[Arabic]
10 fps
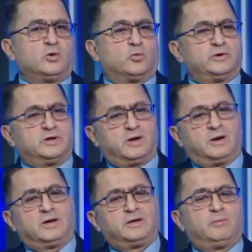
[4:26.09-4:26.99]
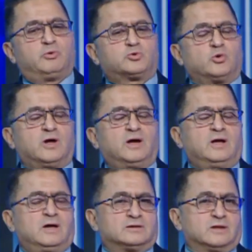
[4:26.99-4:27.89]
وان ان البطوله
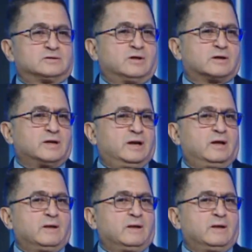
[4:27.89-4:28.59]
تنتقل